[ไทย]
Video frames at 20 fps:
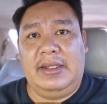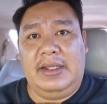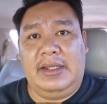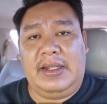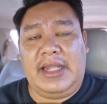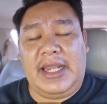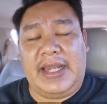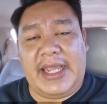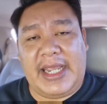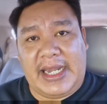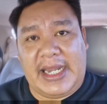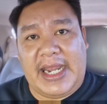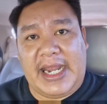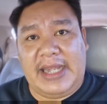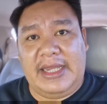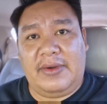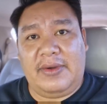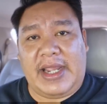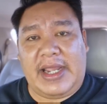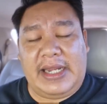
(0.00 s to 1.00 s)
และในขณะ
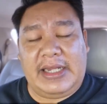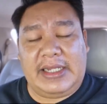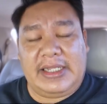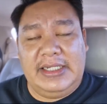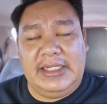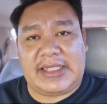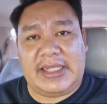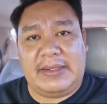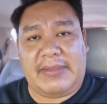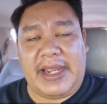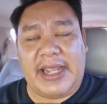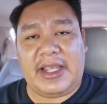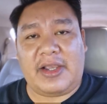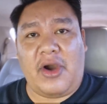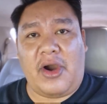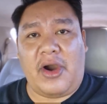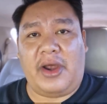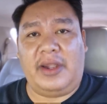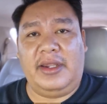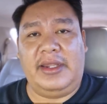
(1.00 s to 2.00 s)
เดียวกันคือสมัย
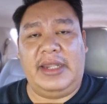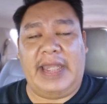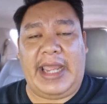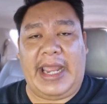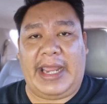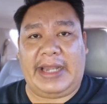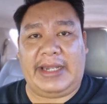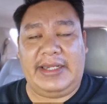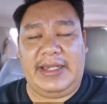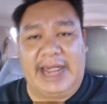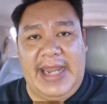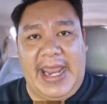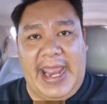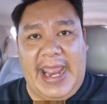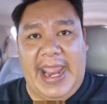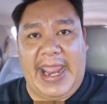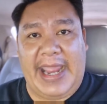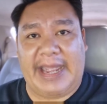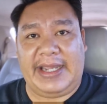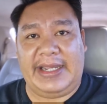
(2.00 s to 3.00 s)
ก่อนเนี่ยแด
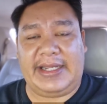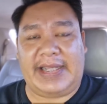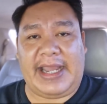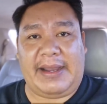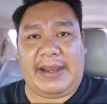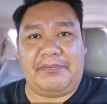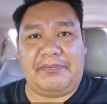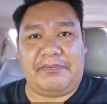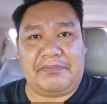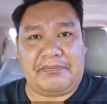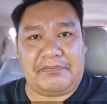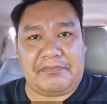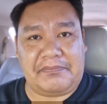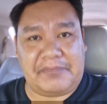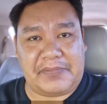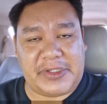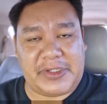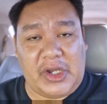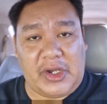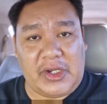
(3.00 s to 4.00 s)
งกับ
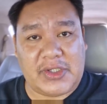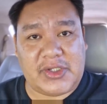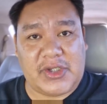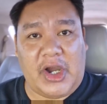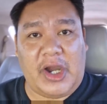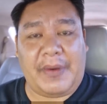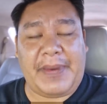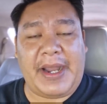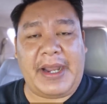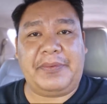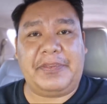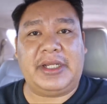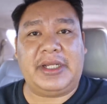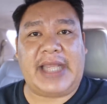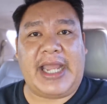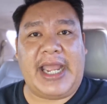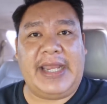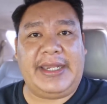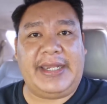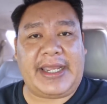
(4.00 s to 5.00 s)
สสพักเพื่อ
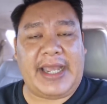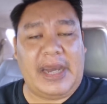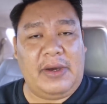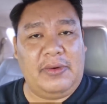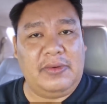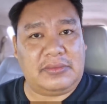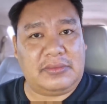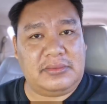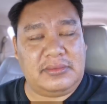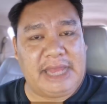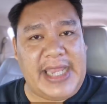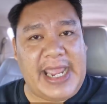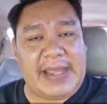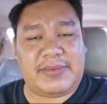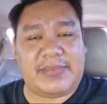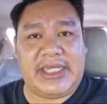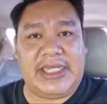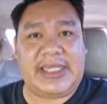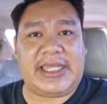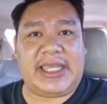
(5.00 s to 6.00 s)
ไทยเนี่ยเขาแนบ
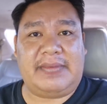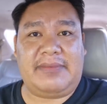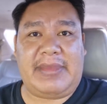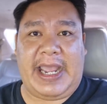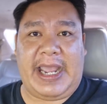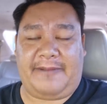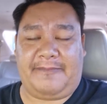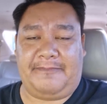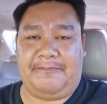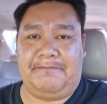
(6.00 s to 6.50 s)
ชิดกันมาก